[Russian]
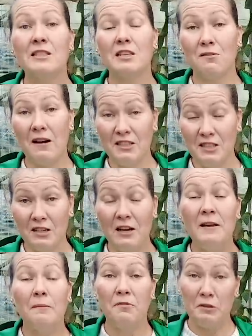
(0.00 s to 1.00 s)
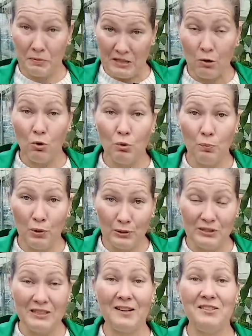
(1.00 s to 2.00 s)
срывать их. Ведь по закону
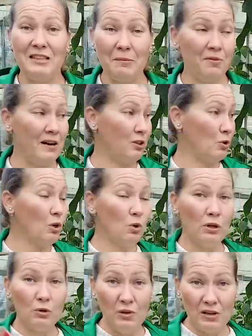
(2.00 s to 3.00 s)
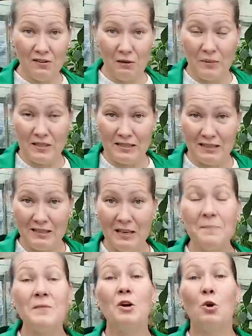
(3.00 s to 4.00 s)
подлости, как всегда бывает, только уэллировали
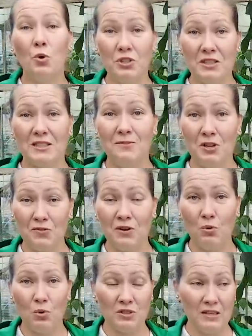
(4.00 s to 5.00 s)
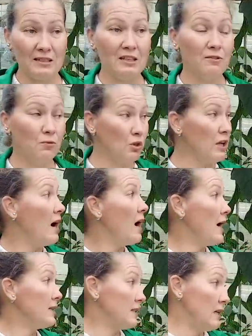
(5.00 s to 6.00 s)
посадки, хочется свежего огурца. Так вот,
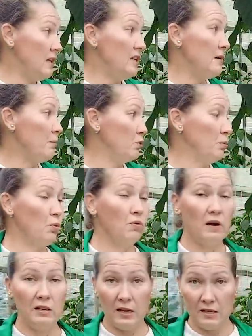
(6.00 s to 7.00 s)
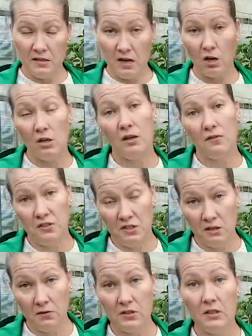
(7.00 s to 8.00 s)
а остальные я буду буквально на днях
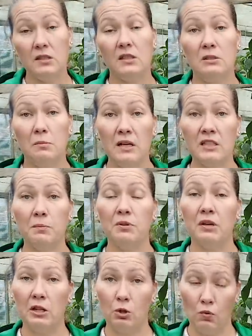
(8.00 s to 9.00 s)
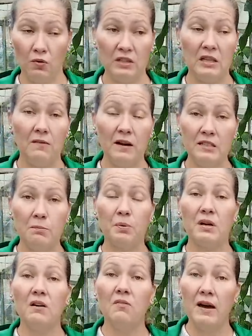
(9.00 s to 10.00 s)
ликвидировать и заниматься подготовкой. Давайте
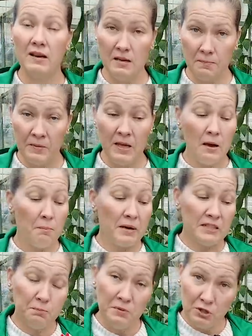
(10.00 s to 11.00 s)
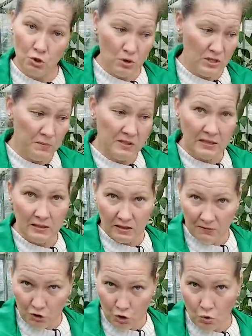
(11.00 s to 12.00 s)
проговорим по списочку. Я специально для
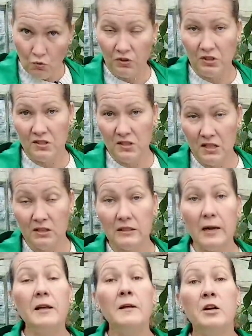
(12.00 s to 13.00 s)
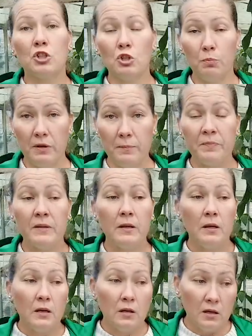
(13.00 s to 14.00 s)
новичков это сделаю делала, чтобы
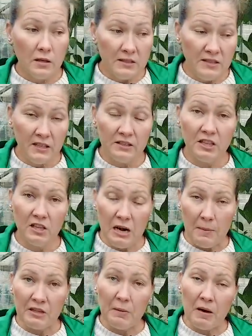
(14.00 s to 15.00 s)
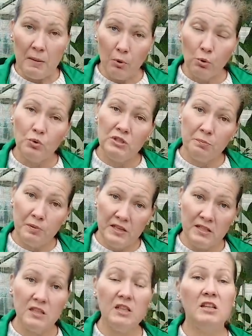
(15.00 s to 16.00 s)
э, сделать грамотно обработку
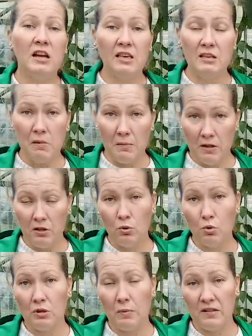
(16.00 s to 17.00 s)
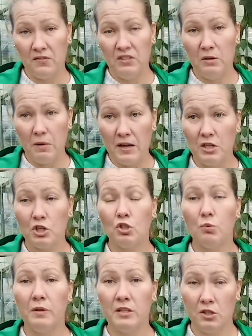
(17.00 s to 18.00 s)
теплицы и на какие моменты нужно обратить внимание,
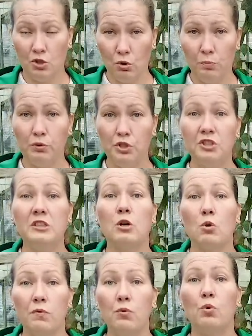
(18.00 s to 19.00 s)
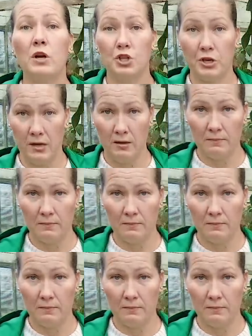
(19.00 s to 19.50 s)
чтобы на следующий год получить здоровый урожай.